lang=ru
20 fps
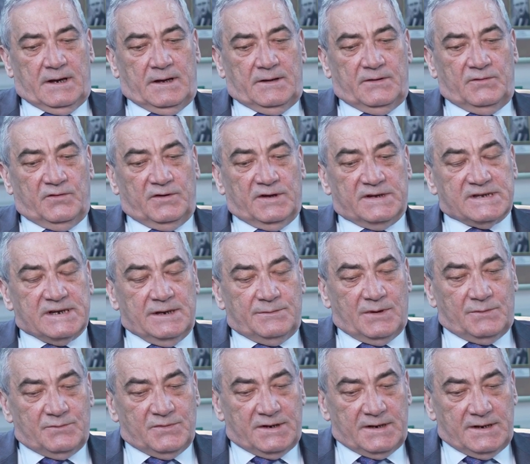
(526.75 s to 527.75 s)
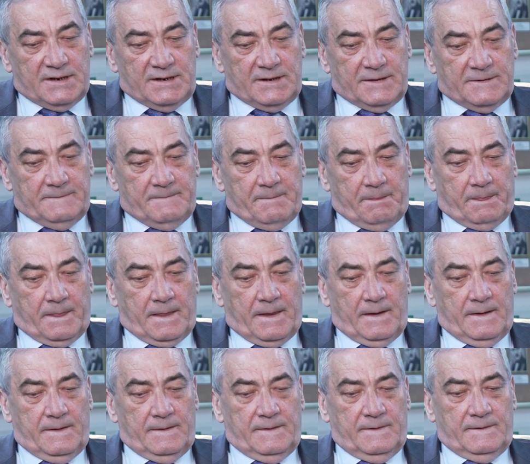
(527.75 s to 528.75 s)
Но на самом деле
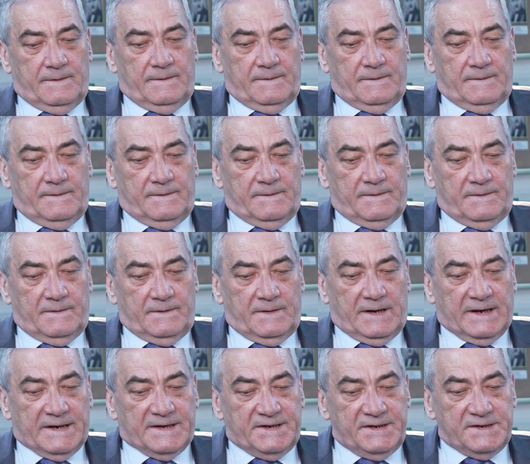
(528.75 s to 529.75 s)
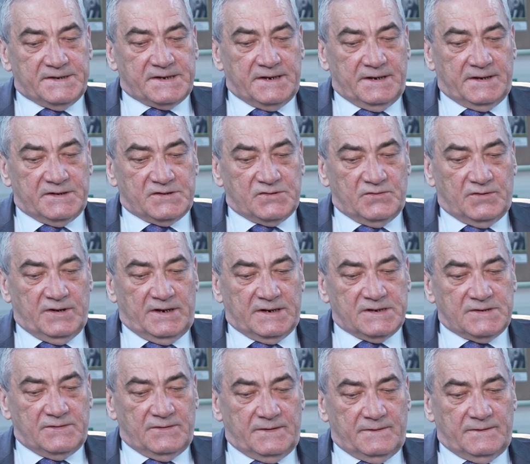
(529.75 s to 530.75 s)
Э, артистское государство